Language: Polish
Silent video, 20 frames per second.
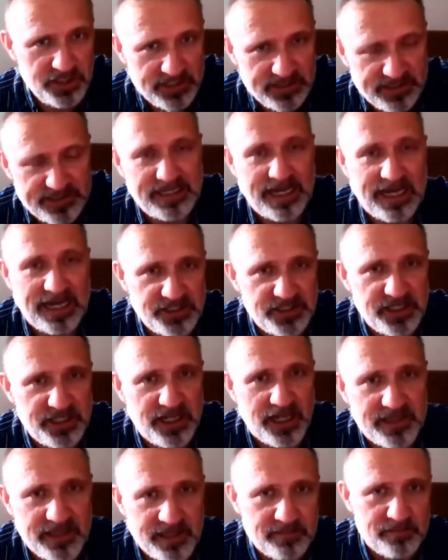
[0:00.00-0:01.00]
stać na
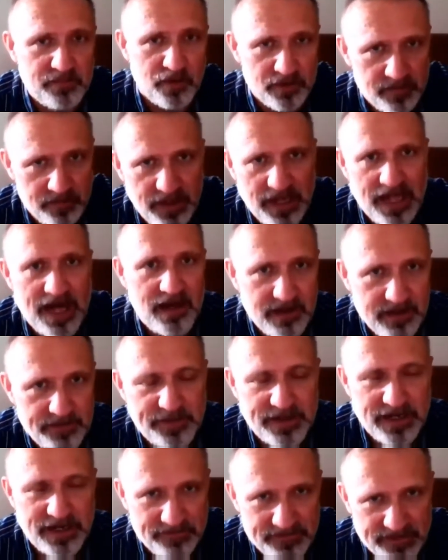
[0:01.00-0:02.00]
tym Mont Blanc,
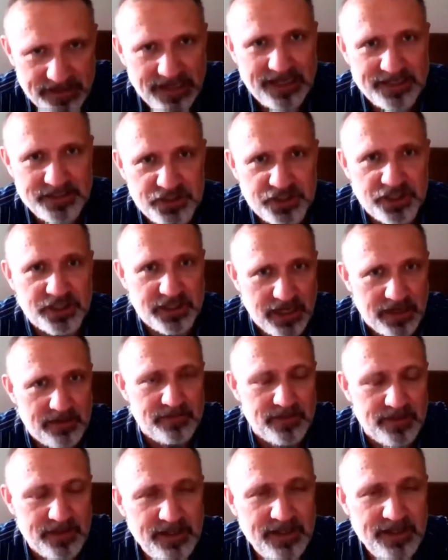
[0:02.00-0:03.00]
prawda, tak. czy tam,
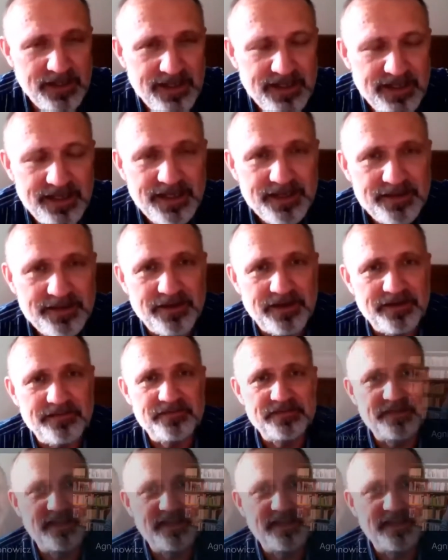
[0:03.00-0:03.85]
prawda,